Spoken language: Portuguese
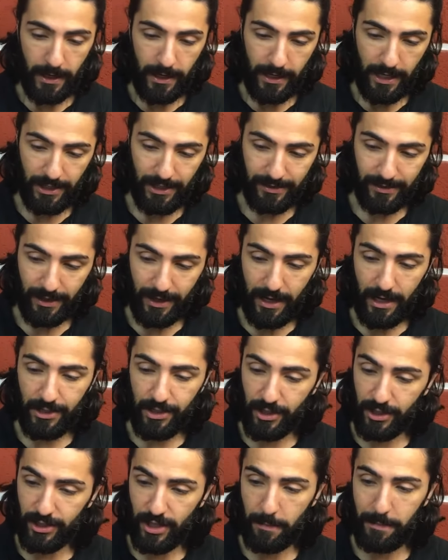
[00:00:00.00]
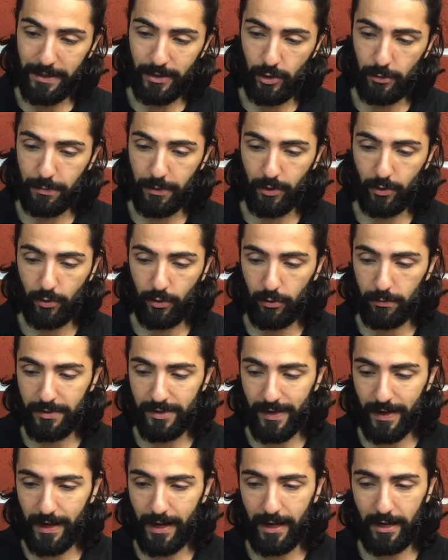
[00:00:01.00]
Cachaça Caratinga já passou pelo Clube
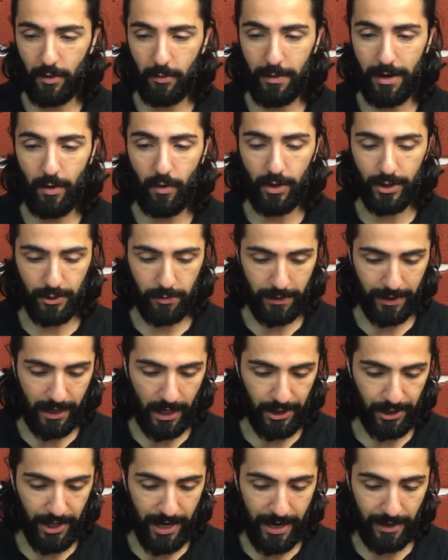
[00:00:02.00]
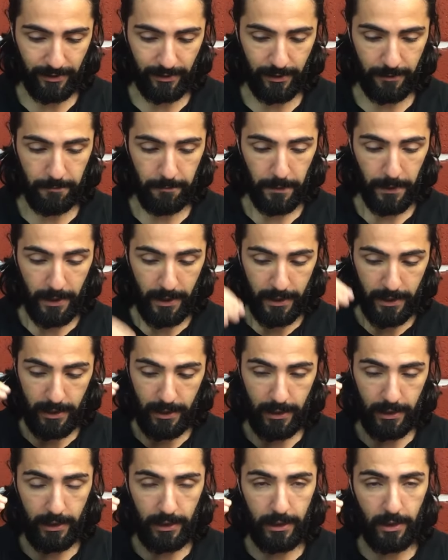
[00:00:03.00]
CN, é uma ótima cachaça
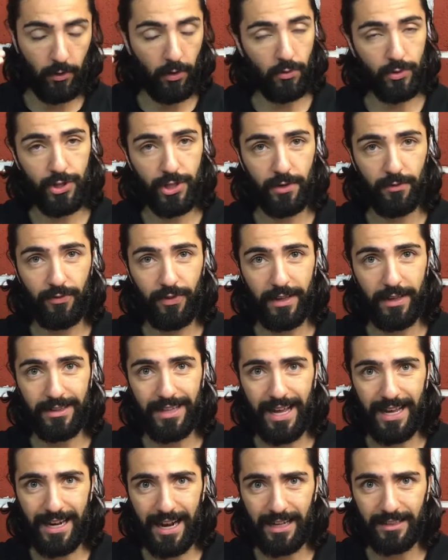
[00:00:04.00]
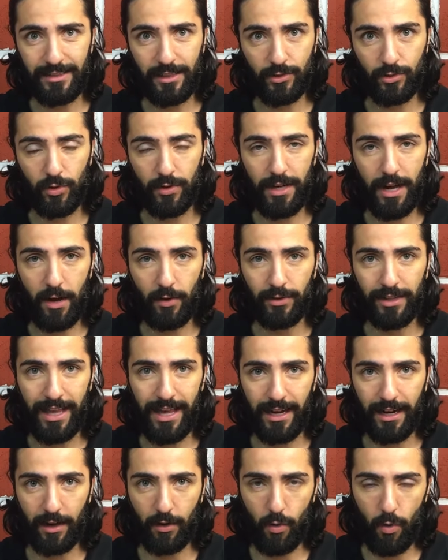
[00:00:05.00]
e eu não tinha feito a análise sensorial
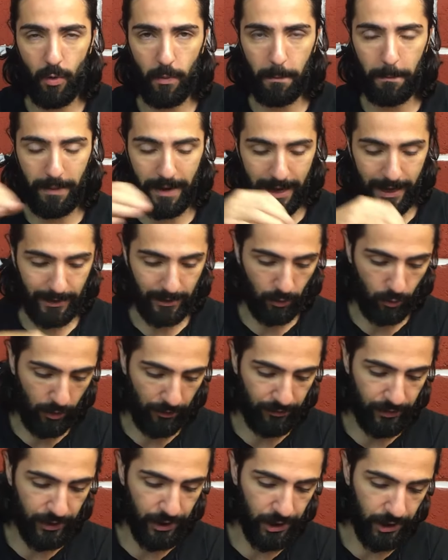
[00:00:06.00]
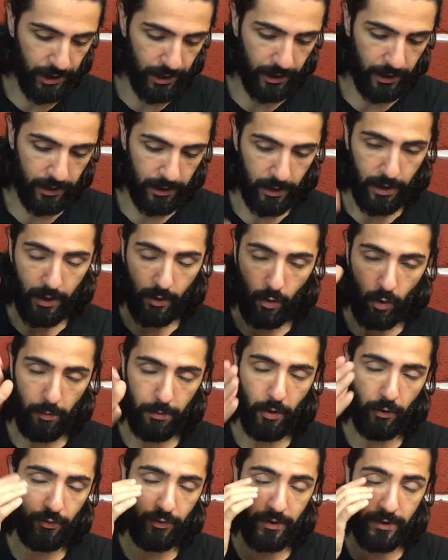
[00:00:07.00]
dela completa com a fichinha
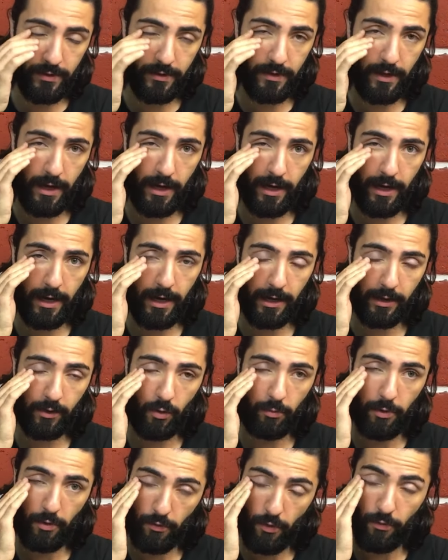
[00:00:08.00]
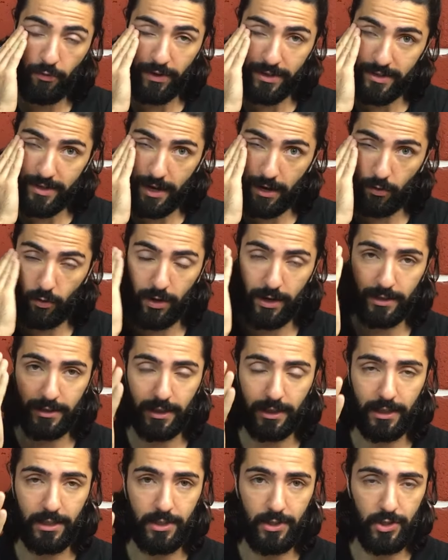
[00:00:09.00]
como eu fiz, a, ah, como eu vou fazer agora
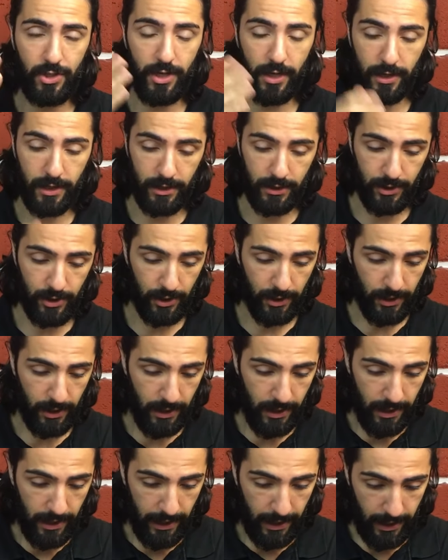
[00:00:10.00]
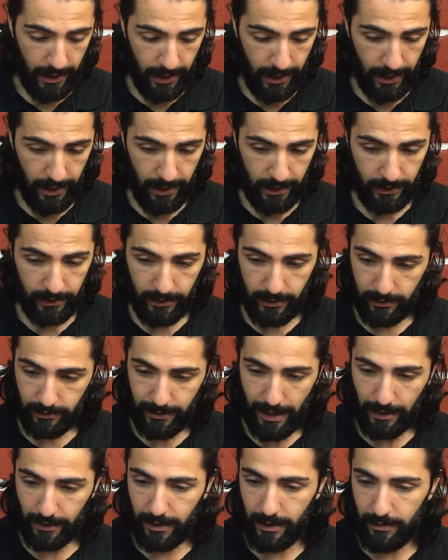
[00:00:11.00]
daqui em diante. É, e
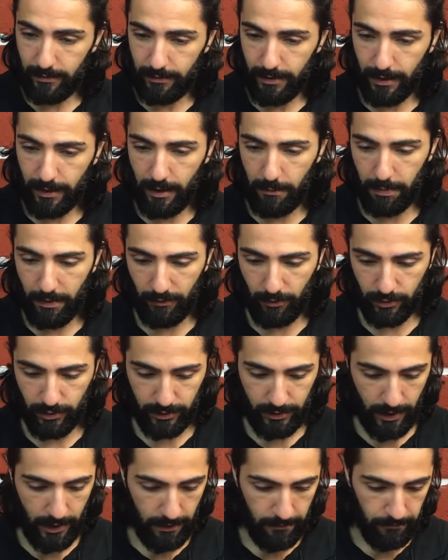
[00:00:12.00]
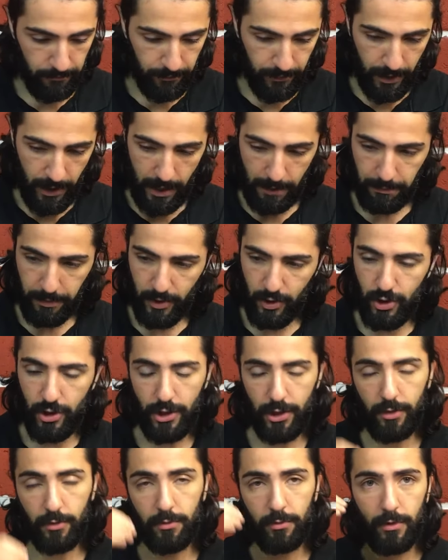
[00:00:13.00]
tá aqui, tá aqui para você
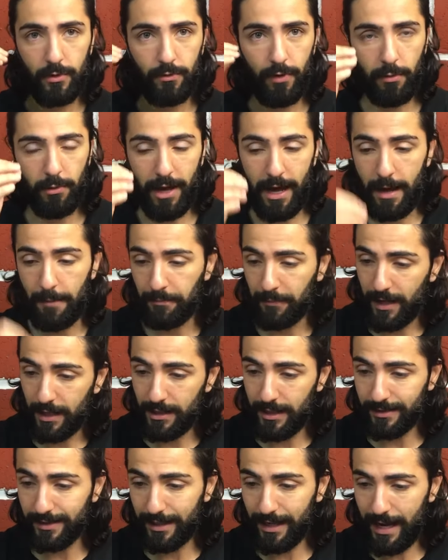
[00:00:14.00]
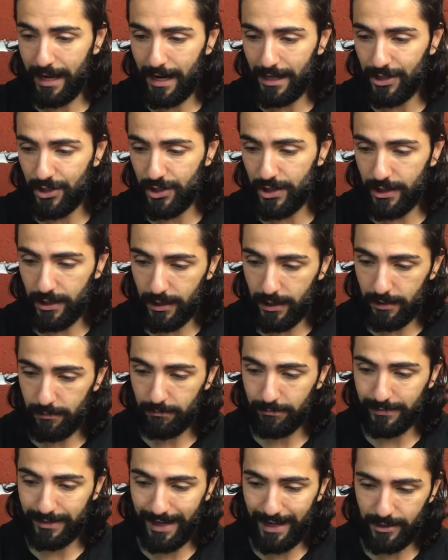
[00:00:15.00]
rapidinho. Vamos lá, cachaça caratinga
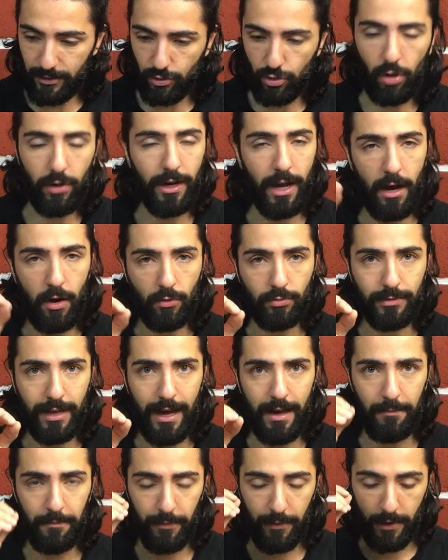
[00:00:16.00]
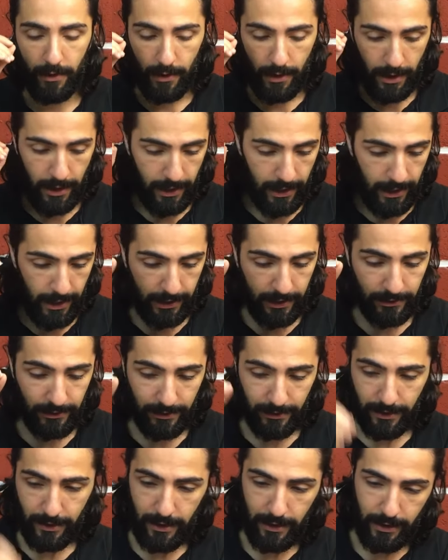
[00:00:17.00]
tradicional, tá? É, a,
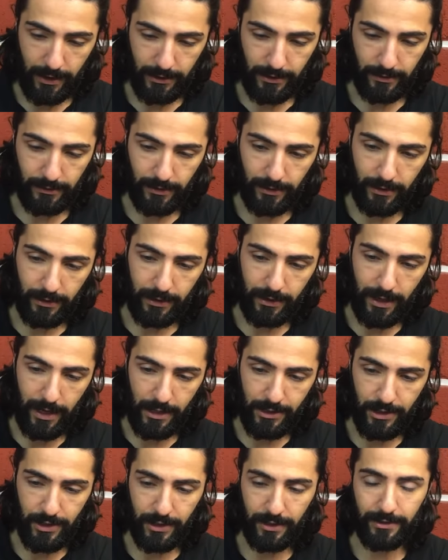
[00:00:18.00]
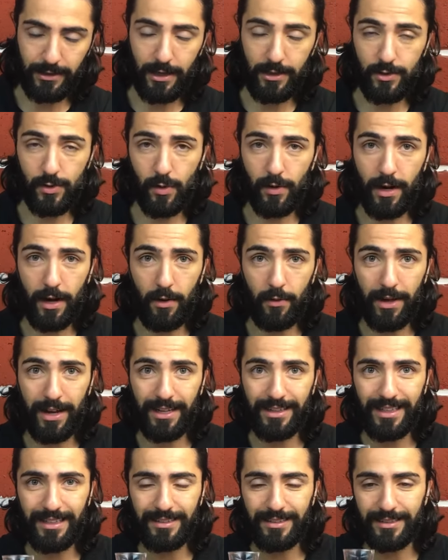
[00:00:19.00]
cachaça, a cachaça caratinga tradicional,
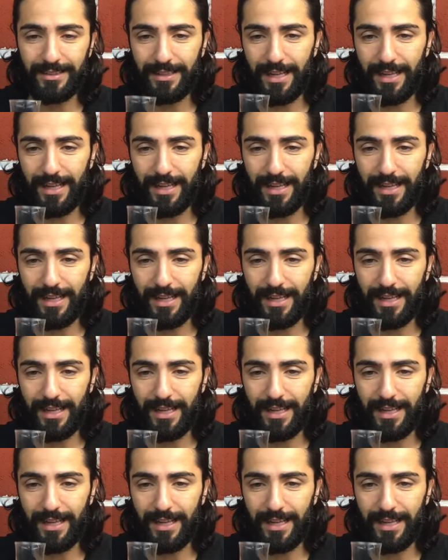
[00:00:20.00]
ela tem,